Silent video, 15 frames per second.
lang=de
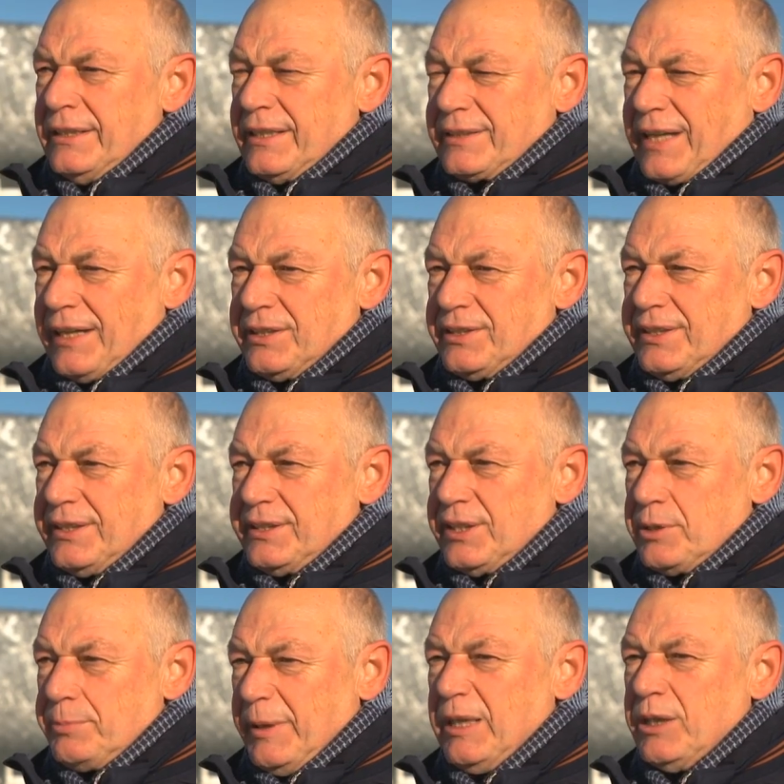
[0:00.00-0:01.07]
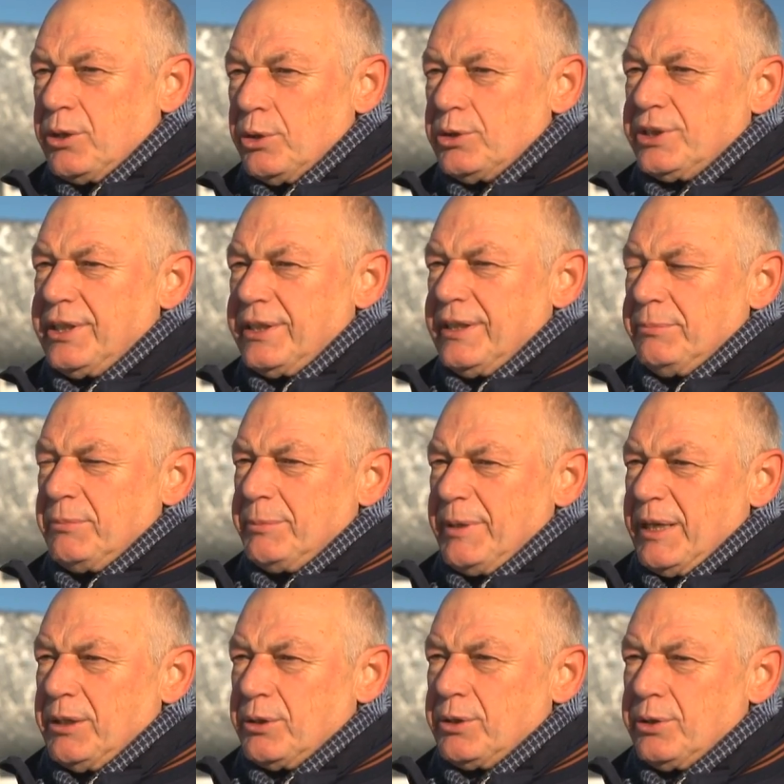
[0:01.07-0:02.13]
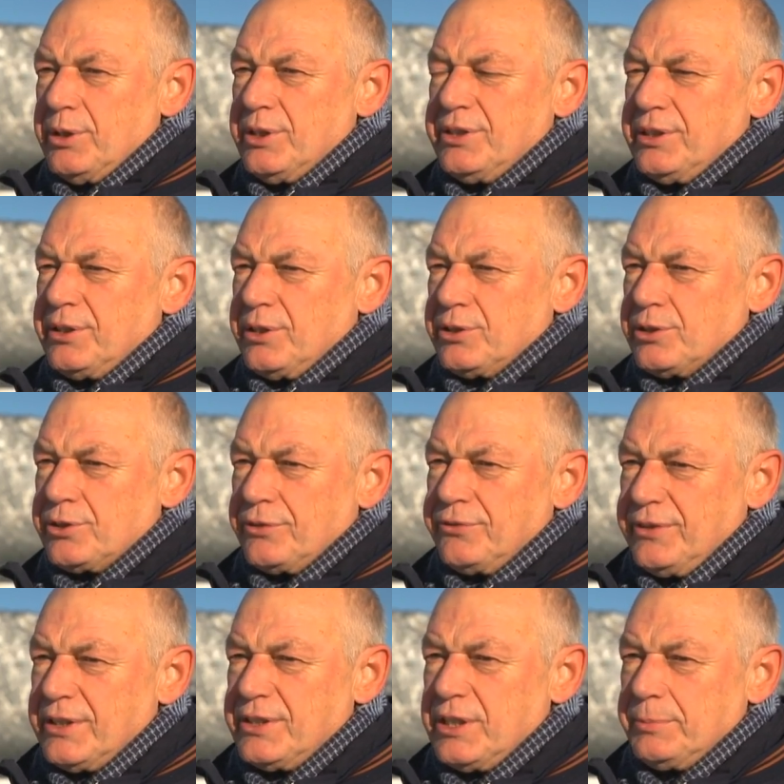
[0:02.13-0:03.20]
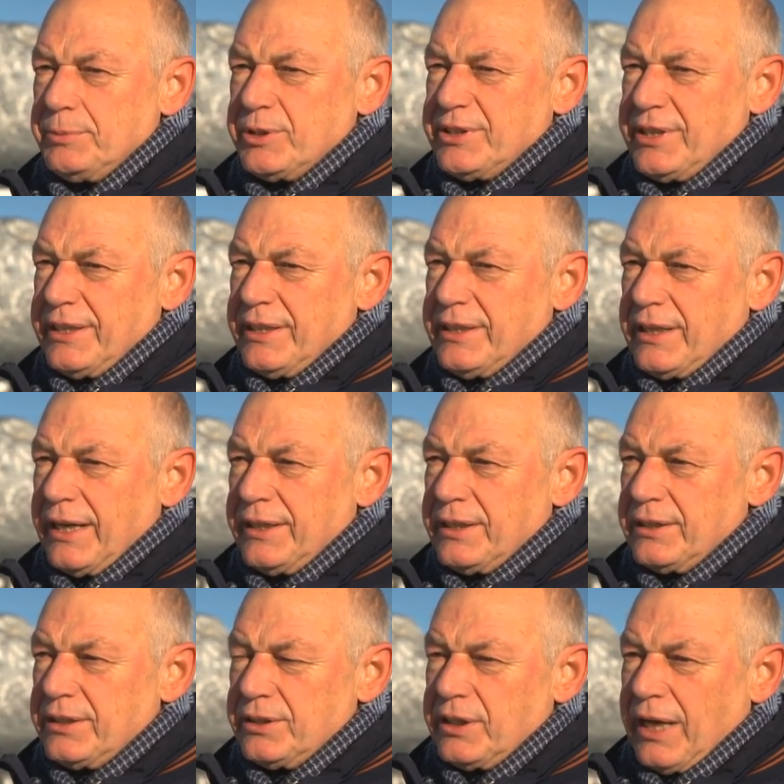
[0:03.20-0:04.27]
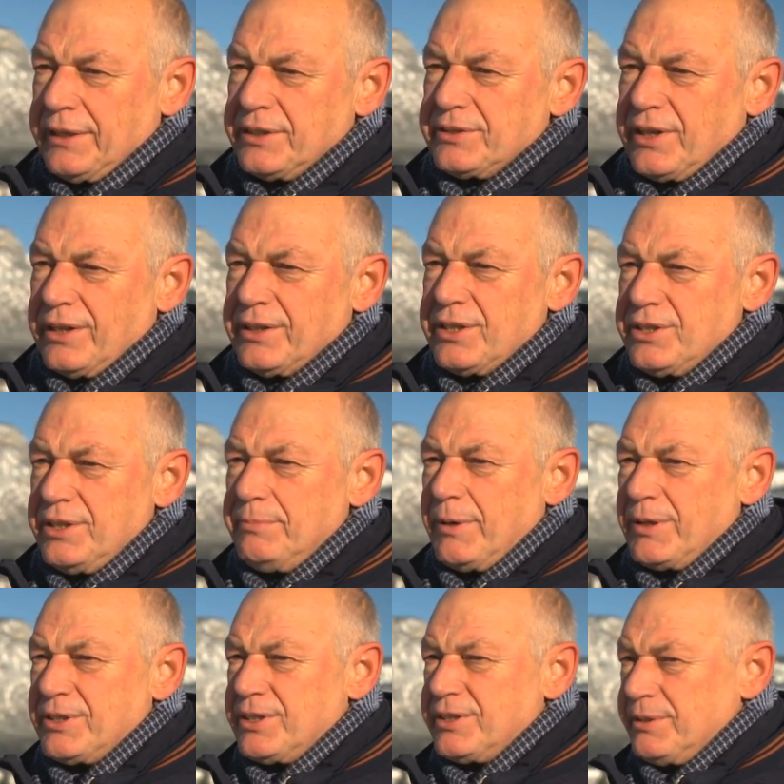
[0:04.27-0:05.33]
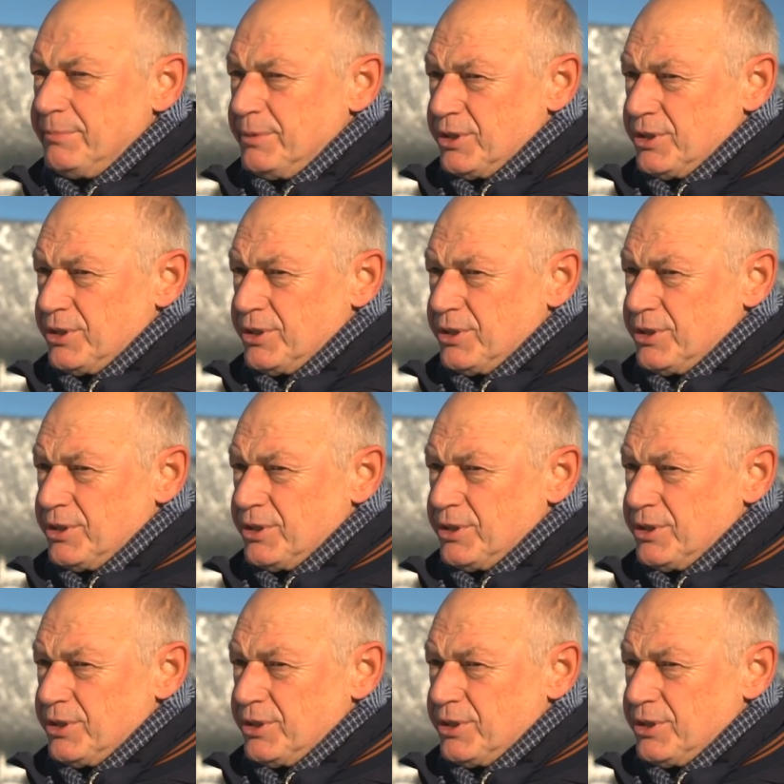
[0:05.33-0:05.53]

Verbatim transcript: Das heißt, dieses Spiel kostet immer mehr und heute sind also schon 40 Prozent einer, eines Tagesskipasses in